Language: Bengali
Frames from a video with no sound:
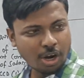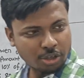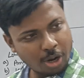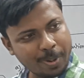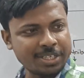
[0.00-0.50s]
যে
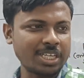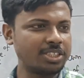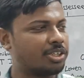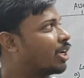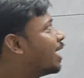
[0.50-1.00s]
অটল পেনশন
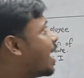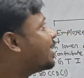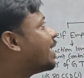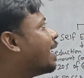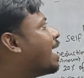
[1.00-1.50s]
যোজনা এই
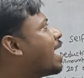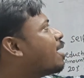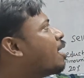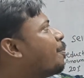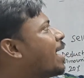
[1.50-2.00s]
যে
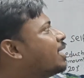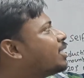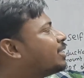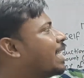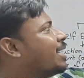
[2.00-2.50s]

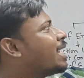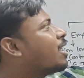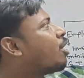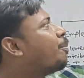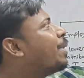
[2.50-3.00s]

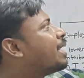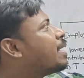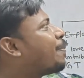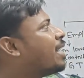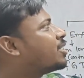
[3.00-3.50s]
সেন্ট্রাল গভর্নমেন্টের
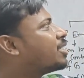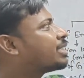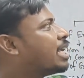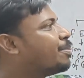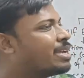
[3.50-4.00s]
যে পেনশন
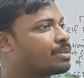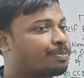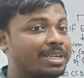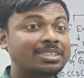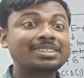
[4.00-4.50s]
স্কিম এই
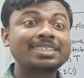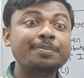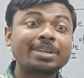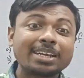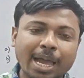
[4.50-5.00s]
পেনশন
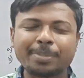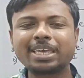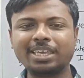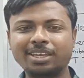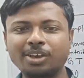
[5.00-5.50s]
স্কিমটার নাম কি